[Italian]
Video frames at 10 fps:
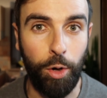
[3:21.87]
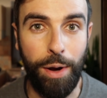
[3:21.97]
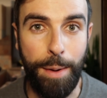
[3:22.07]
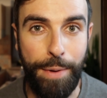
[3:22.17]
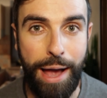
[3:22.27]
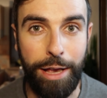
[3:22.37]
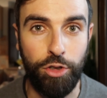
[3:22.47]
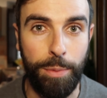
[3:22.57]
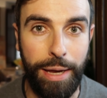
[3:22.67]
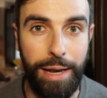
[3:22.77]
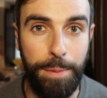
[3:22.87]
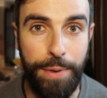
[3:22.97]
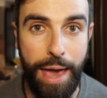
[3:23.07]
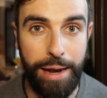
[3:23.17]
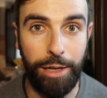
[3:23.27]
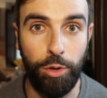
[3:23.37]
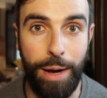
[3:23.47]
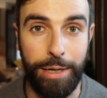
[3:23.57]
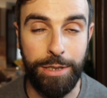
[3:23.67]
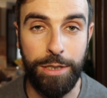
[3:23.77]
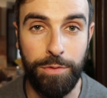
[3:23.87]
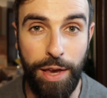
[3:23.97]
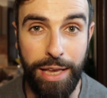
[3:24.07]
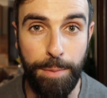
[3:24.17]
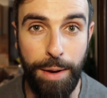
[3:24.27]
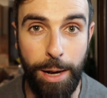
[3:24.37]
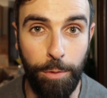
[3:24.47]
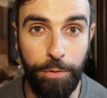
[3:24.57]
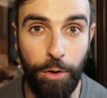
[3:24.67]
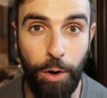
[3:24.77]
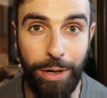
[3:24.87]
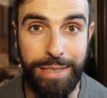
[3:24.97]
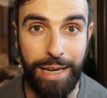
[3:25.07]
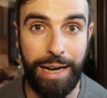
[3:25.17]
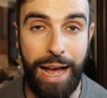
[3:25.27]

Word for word: con la pancia bella piena, domani si sveglia bello in forza,